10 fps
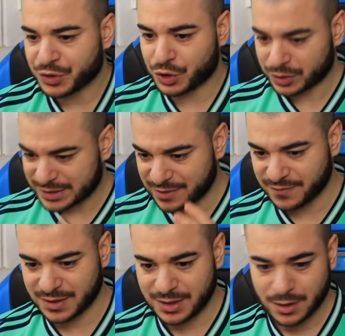dans sa
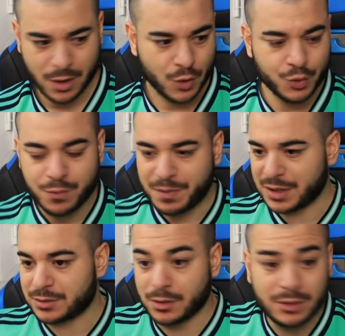vie une
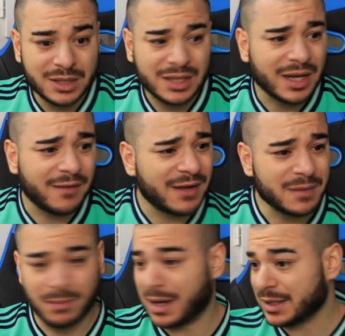personne qui
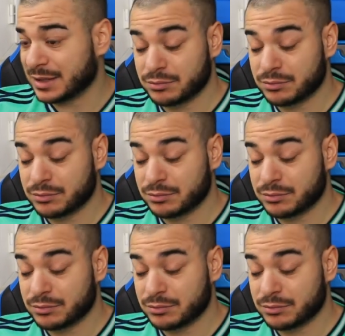travaille pas,